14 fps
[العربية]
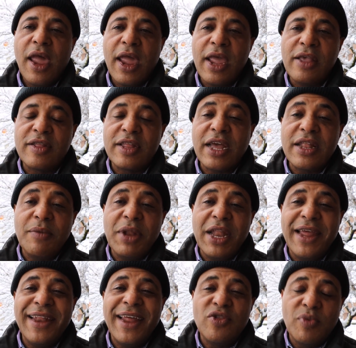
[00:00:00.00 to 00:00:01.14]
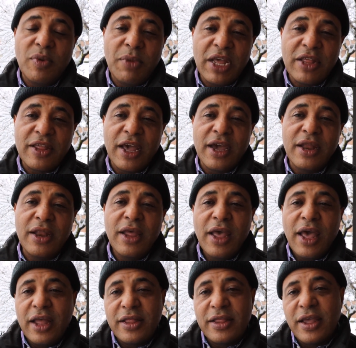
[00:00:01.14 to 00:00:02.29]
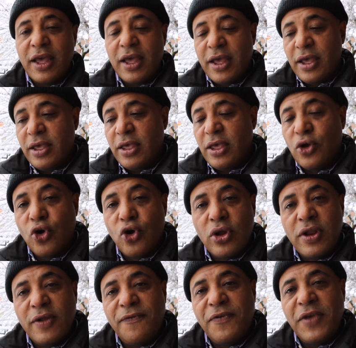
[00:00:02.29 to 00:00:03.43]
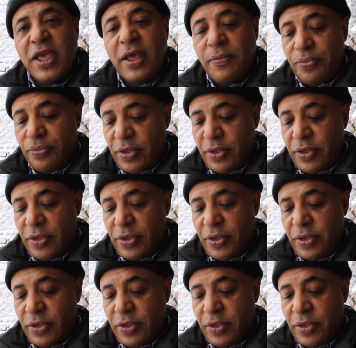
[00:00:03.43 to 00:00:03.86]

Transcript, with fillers: آه، يستخدم العلاج بالماء الساخن حتى يكون في